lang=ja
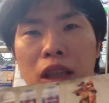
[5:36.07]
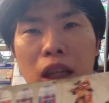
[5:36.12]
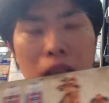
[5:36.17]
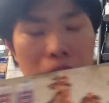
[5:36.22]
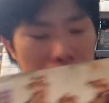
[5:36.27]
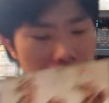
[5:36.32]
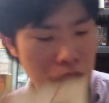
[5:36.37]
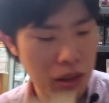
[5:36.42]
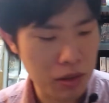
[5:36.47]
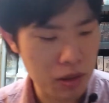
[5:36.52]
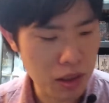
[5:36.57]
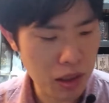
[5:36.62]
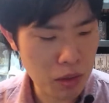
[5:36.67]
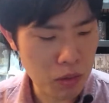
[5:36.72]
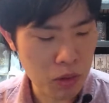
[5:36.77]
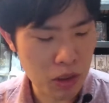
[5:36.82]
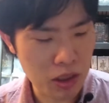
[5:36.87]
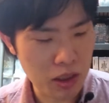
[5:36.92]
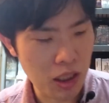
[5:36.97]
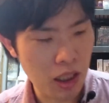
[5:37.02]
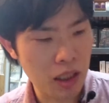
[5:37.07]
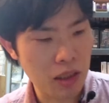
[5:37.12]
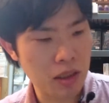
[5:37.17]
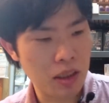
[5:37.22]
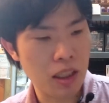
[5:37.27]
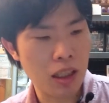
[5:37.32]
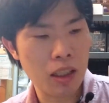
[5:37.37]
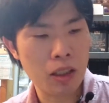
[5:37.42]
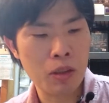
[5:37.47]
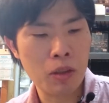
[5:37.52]
3体ですね。これ3
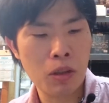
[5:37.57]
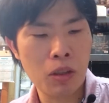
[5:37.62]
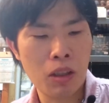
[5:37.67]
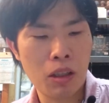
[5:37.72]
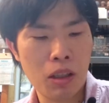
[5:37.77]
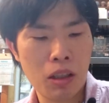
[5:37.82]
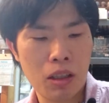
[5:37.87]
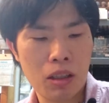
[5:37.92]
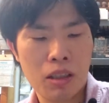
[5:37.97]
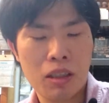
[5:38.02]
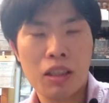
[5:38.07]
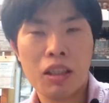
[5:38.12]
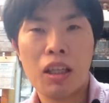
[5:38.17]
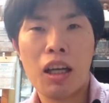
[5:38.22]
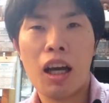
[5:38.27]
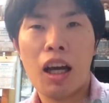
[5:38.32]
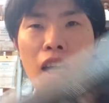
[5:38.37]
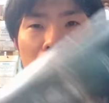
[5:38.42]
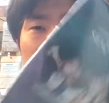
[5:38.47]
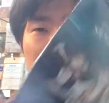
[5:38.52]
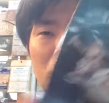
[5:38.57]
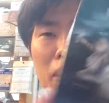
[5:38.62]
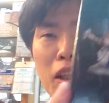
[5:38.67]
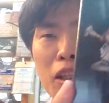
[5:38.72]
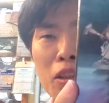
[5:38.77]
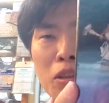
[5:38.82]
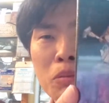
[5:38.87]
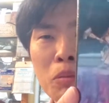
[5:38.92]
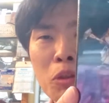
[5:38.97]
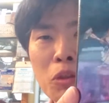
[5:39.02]
体を、が入っ
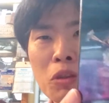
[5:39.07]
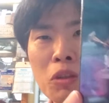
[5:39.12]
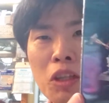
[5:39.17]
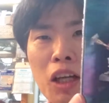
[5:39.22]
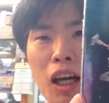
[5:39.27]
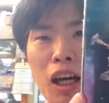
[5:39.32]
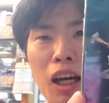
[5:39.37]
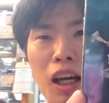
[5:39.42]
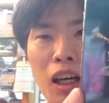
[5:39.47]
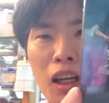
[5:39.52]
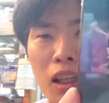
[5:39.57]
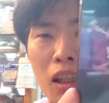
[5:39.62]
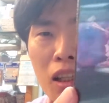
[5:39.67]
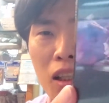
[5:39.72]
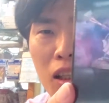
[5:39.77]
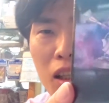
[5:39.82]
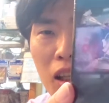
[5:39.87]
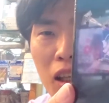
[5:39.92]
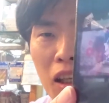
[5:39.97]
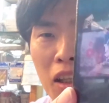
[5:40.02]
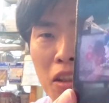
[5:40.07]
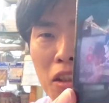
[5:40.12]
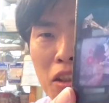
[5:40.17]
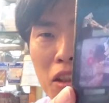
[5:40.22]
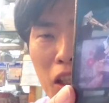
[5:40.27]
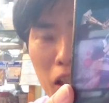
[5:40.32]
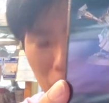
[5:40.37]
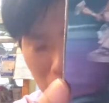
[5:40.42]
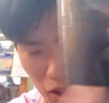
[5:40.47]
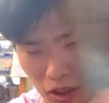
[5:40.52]
ているものが、
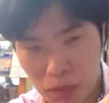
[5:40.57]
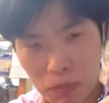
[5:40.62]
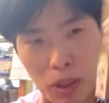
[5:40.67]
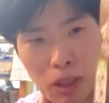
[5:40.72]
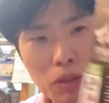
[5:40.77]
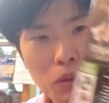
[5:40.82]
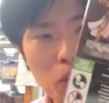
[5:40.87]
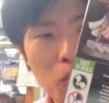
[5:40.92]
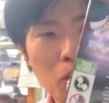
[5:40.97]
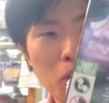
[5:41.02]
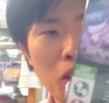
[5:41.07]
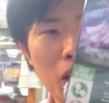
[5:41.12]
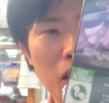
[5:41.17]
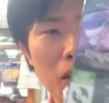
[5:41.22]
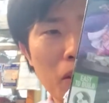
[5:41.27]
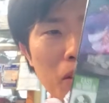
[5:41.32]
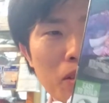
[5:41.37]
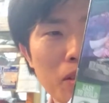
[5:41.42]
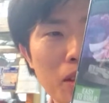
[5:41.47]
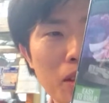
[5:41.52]
2350円とい